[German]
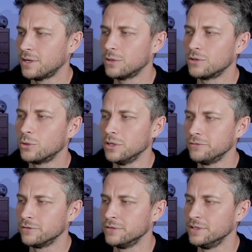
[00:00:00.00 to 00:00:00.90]
auch einen
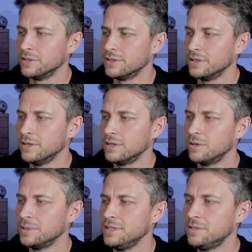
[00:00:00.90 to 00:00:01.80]
Käufer finden. Ja,
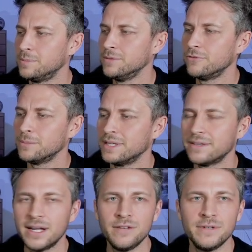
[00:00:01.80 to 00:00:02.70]
aber ich bin für meinen
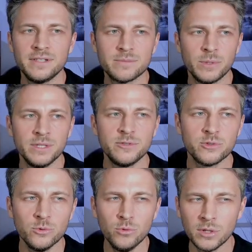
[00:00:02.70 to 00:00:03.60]
Teil, wenn es mal nicht
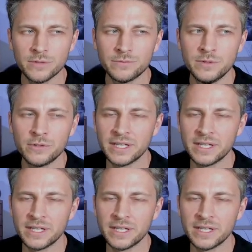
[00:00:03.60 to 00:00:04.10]
so gut läuft wie von